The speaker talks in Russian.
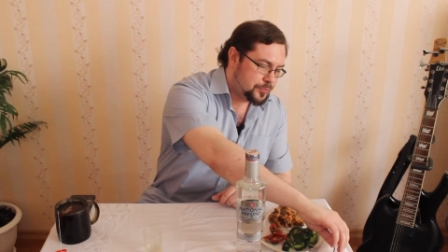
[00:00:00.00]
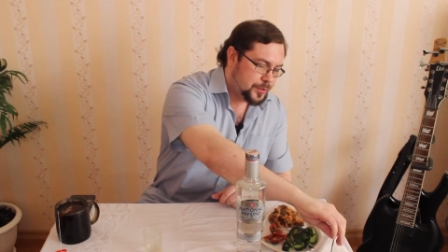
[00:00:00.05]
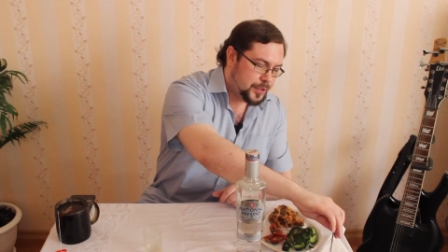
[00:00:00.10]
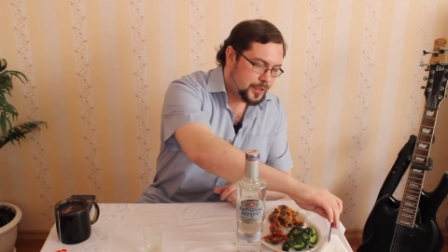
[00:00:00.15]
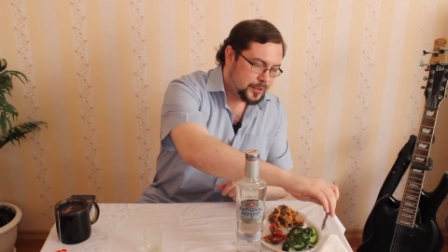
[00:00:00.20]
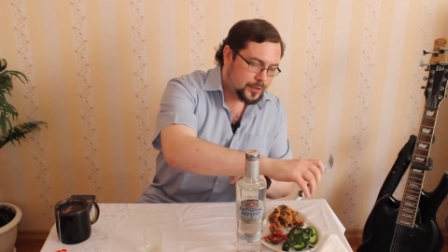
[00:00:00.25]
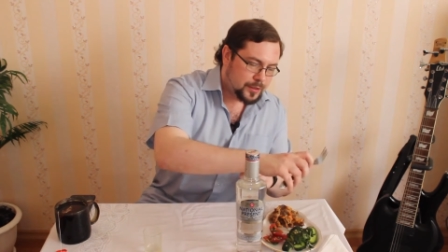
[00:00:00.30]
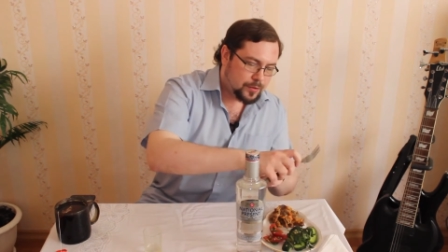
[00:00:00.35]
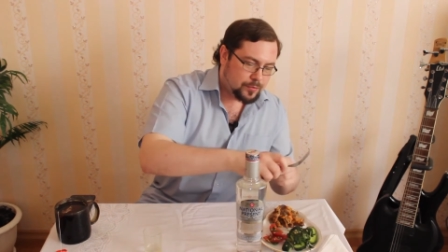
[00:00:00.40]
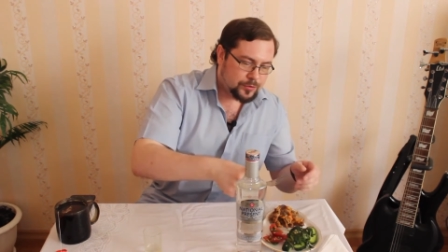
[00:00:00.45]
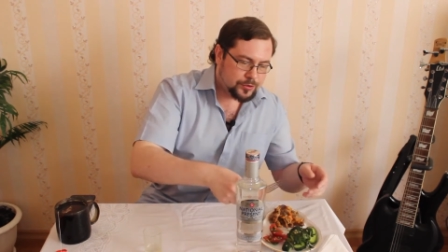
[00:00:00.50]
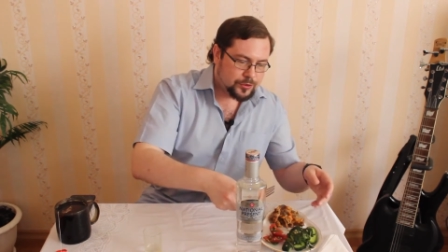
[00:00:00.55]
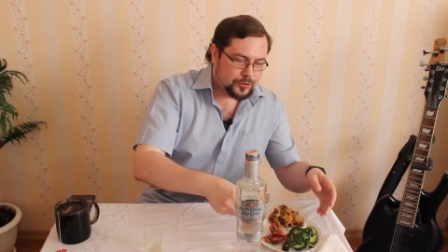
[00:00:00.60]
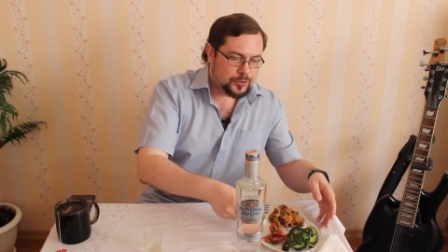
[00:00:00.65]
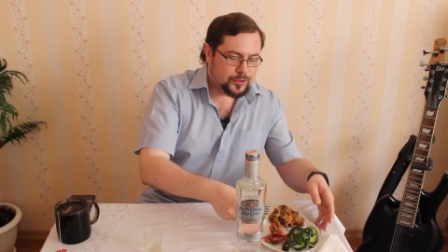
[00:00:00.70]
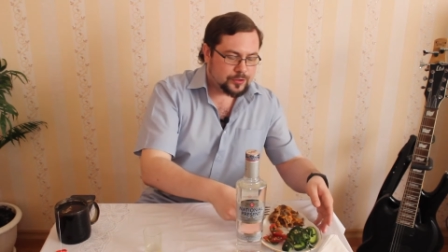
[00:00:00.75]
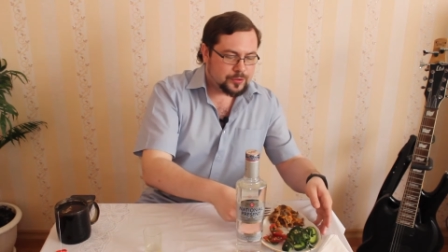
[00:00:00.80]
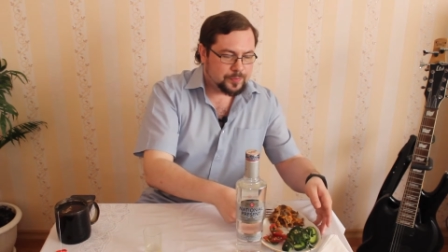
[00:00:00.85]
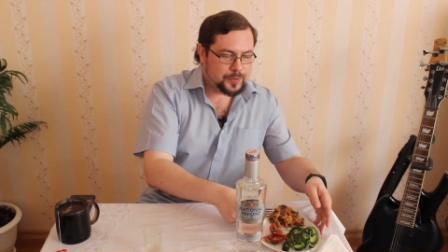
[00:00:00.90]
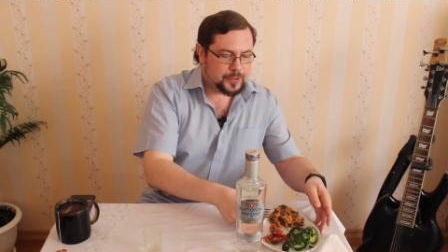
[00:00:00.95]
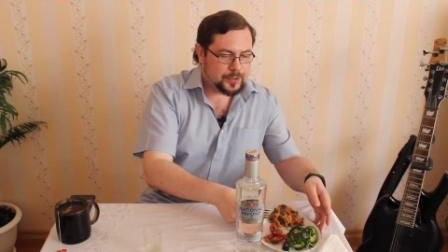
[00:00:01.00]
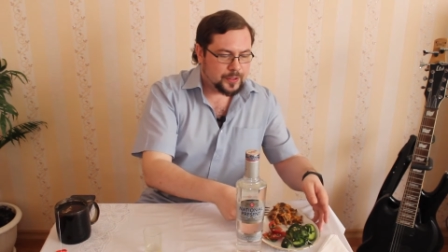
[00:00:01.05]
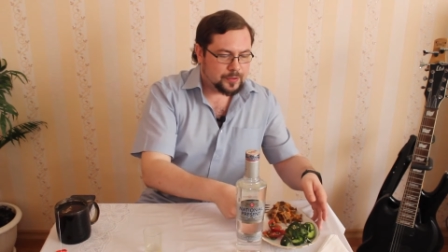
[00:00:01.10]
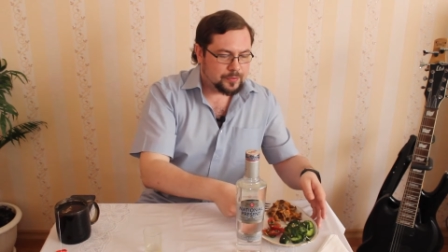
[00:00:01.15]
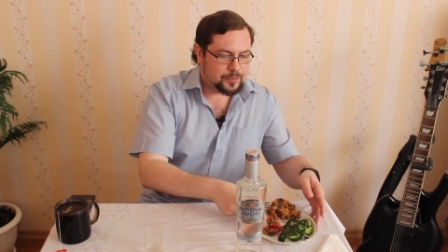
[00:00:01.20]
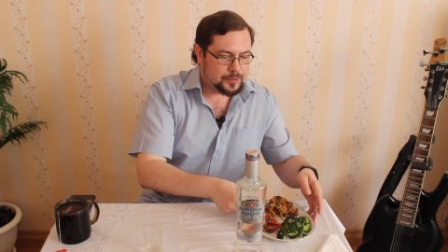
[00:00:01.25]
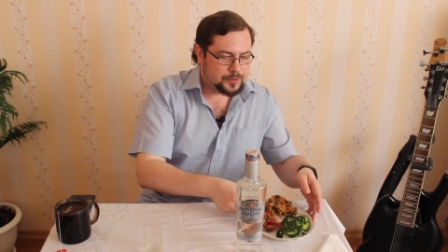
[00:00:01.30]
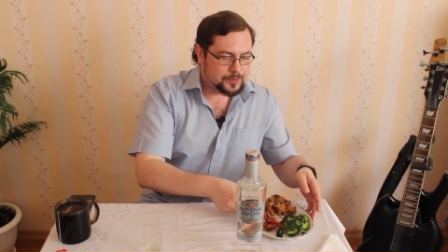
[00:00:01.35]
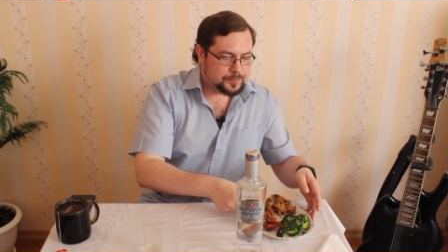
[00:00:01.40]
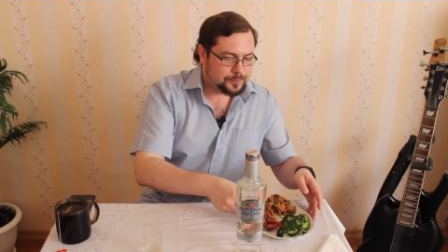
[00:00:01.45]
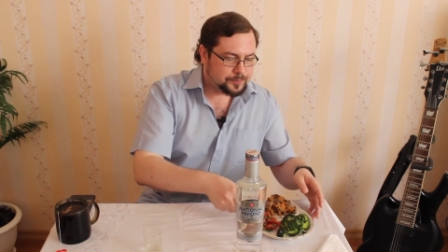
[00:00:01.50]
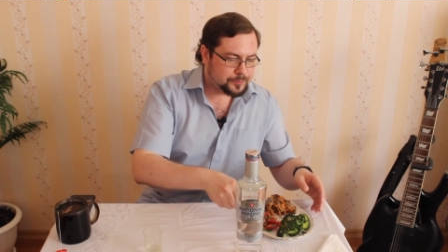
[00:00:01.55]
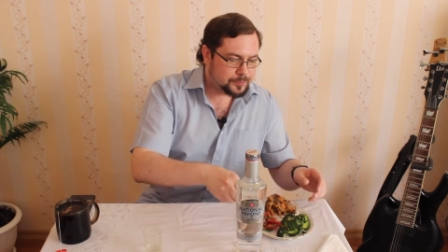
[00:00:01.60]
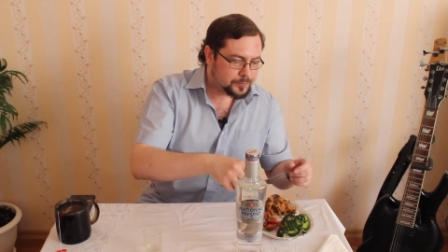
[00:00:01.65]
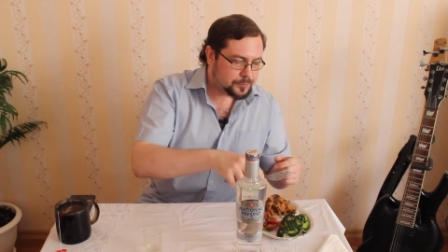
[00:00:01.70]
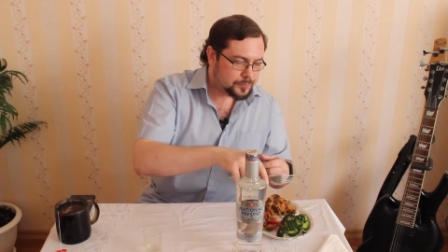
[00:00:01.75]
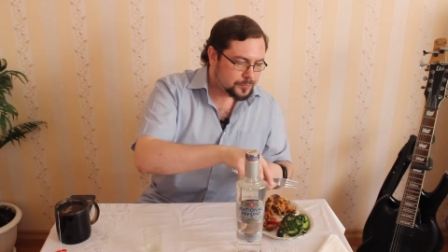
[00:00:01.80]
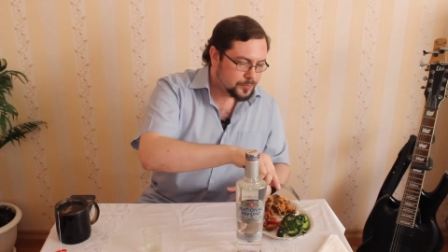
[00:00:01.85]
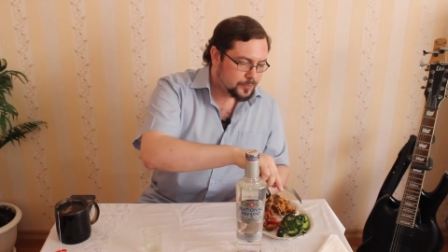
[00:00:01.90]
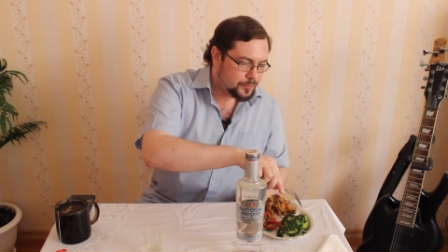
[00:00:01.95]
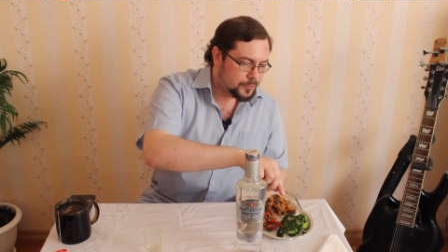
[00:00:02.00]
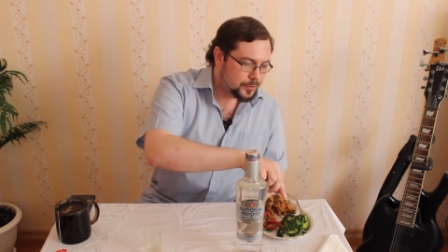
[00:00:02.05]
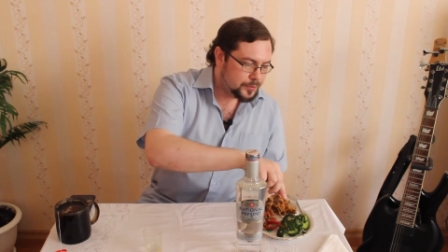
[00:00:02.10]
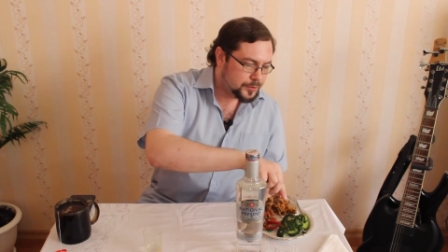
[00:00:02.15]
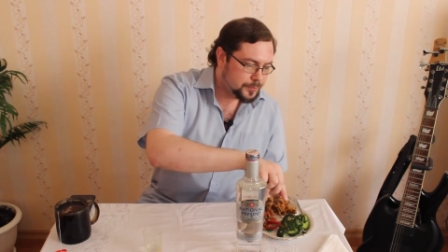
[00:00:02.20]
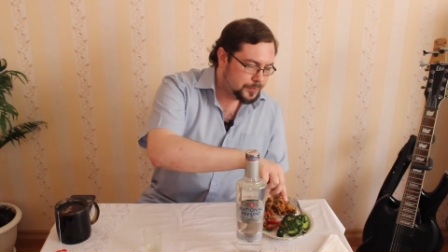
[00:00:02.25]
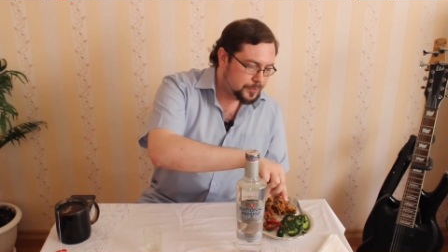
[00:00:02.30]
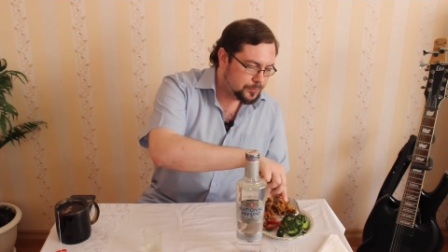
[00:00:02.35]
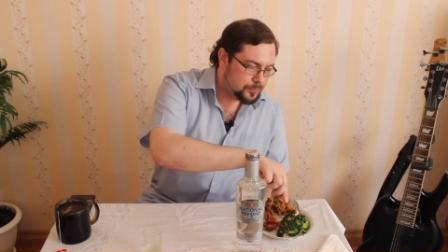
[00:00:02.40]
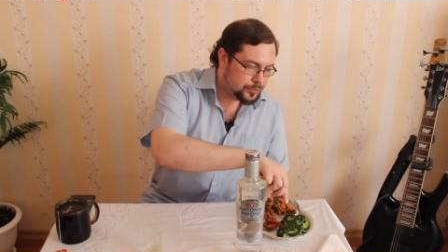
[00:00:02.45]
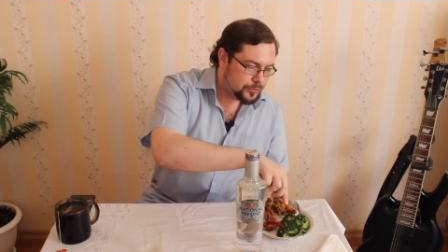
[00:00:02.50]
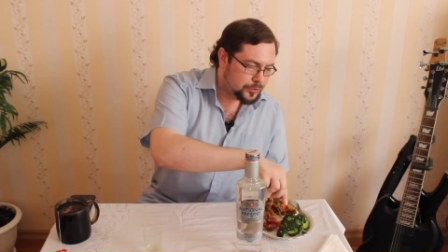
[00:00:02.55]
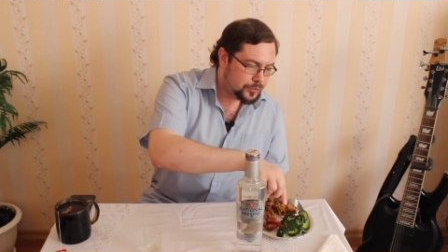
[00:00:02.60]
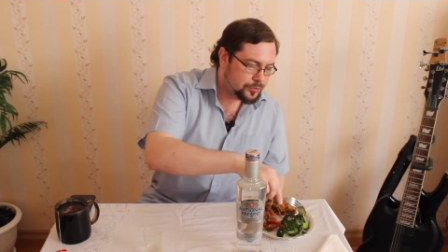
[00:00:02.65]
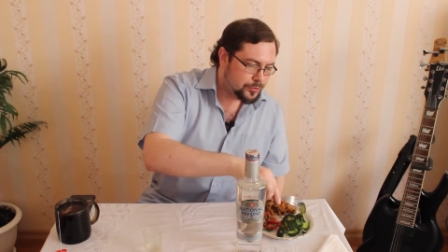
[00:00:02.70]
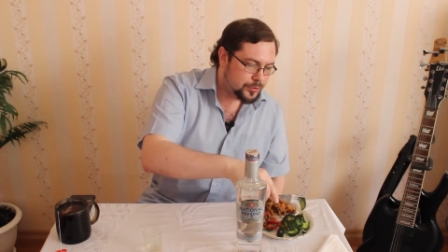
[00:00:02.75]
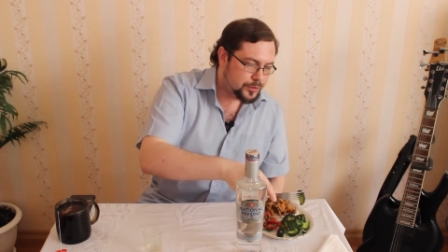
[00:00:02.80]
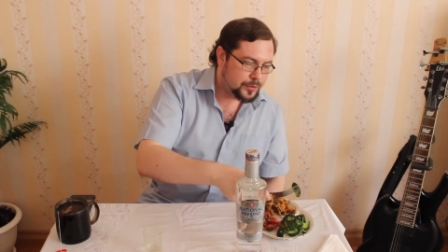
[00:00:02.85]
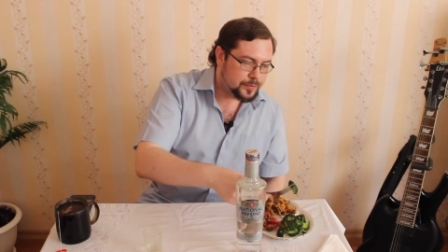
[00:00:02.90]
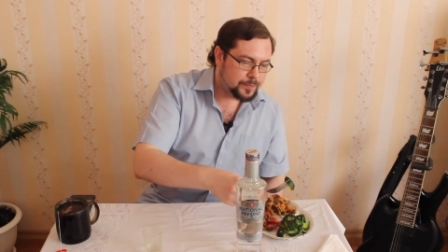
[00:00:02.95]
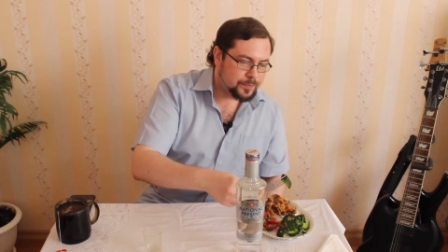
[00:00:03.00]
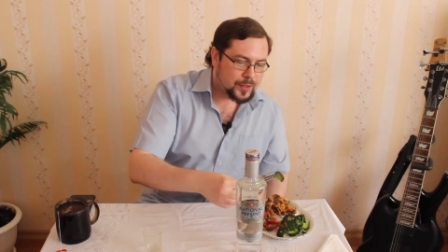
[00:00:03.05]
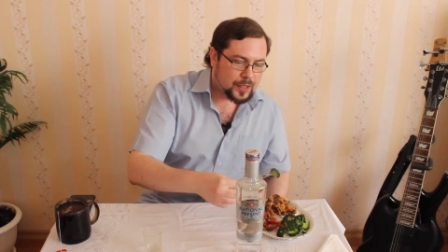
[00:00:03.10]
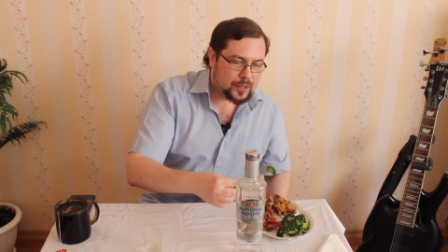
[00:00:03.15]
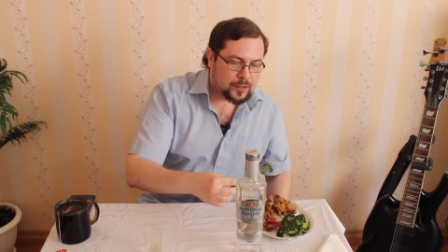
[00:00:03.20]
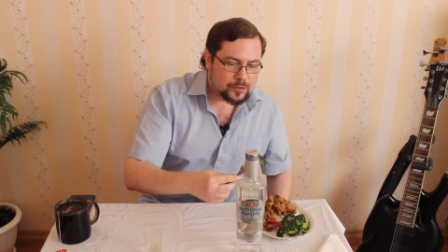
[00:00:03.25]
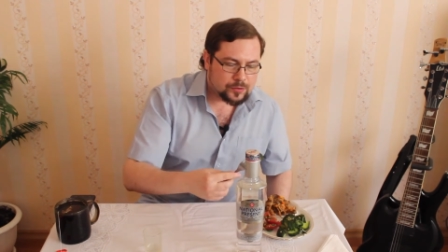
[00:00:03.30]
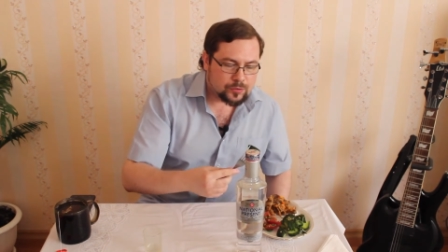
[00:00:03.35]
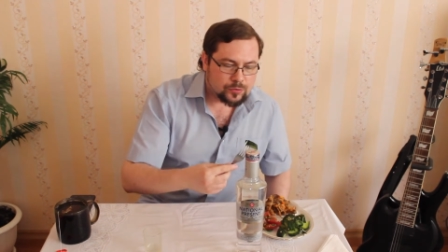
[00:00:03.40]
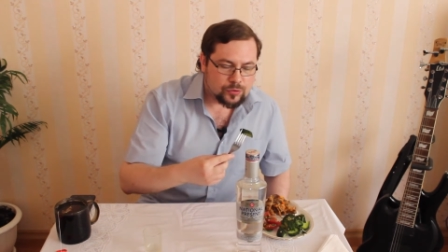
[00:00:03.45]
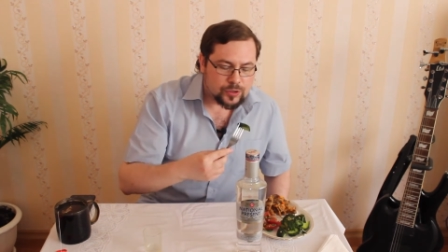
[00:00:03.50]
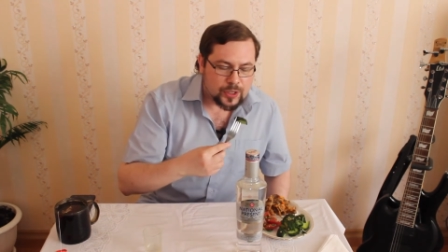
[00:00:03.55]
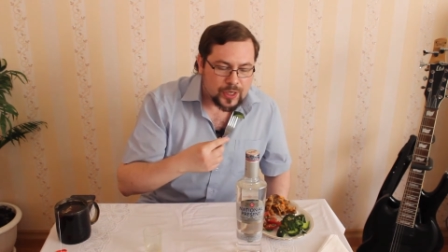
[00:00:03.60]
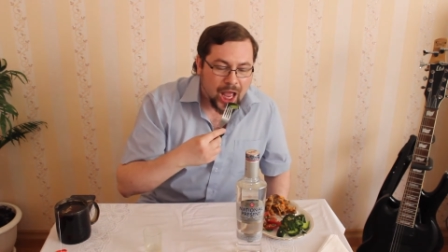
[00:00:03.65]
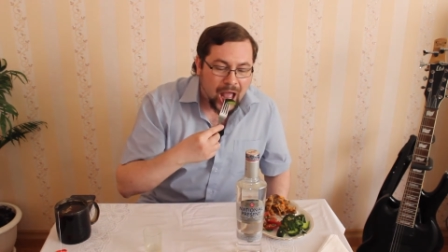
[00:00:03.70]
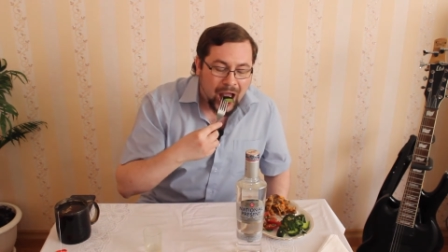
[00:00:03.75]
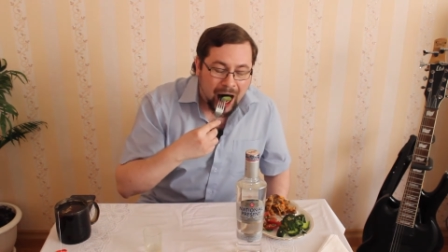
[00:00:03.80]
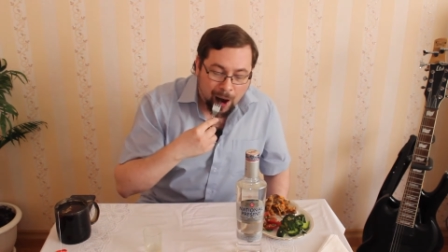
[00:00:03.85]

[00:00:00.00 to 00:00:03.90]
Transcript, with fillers: мне это очень даже понравилось. Теперь можно что-нибудь скушать.